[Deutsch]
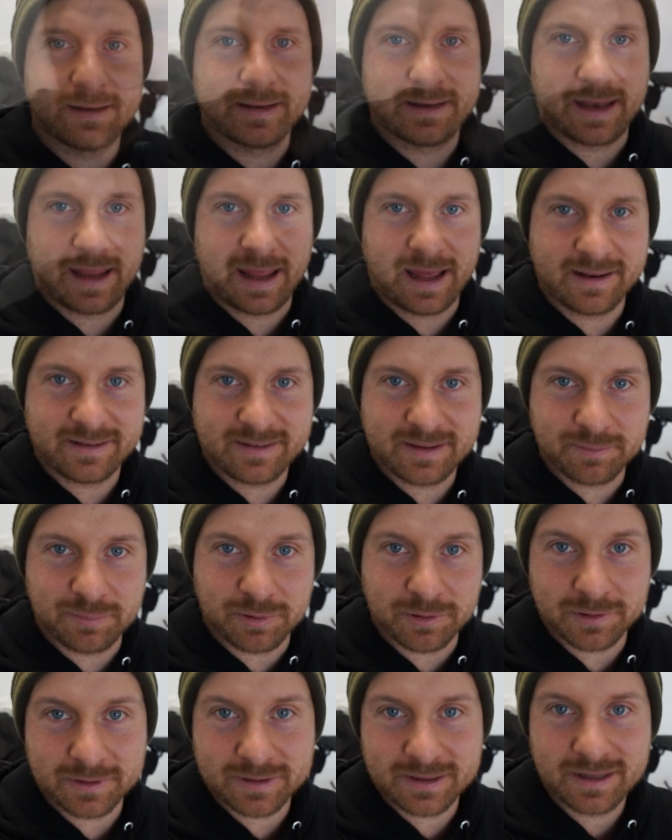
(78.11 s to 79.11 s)
Der erste
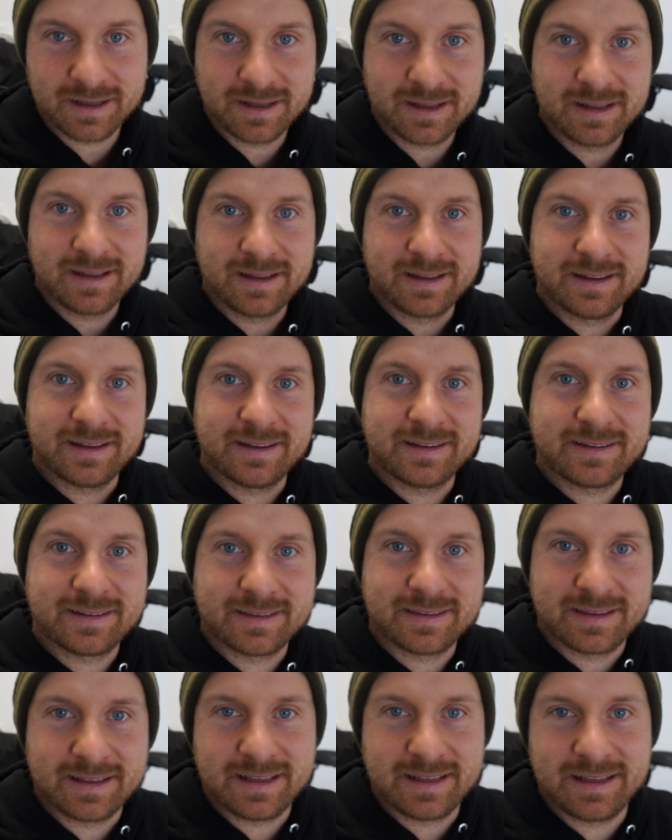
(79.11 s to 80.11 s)
Punkt
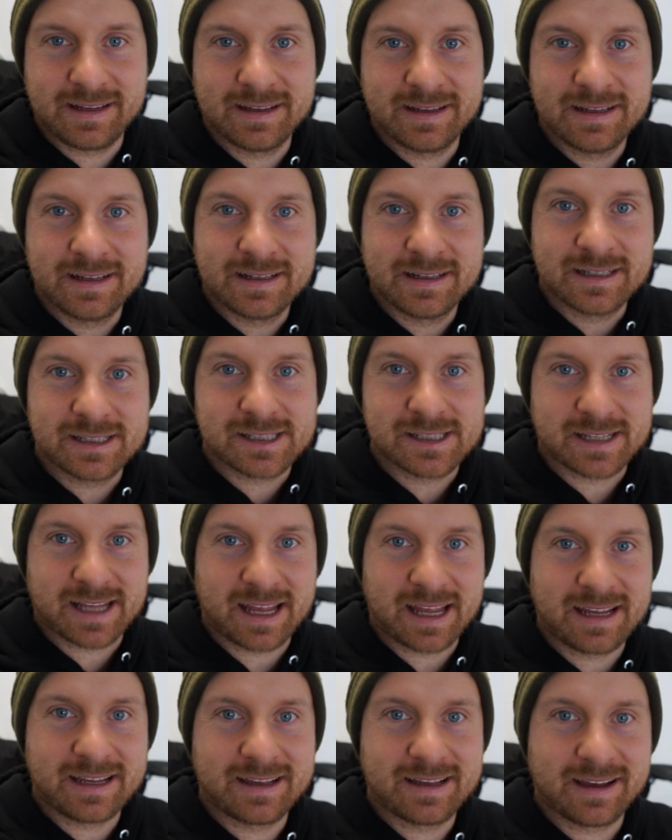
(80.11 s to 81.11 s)
ist die
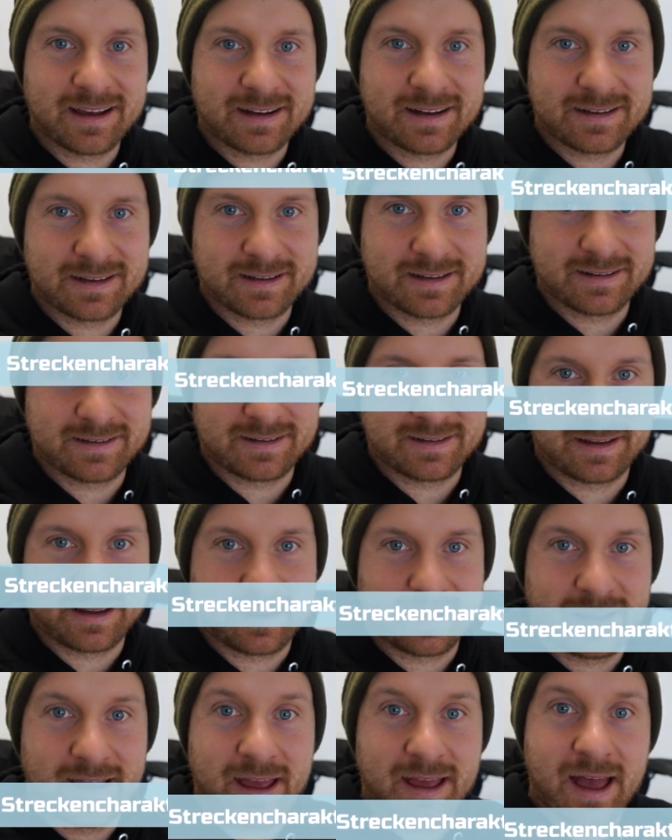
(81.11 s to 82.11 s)
Streckencharakteristik.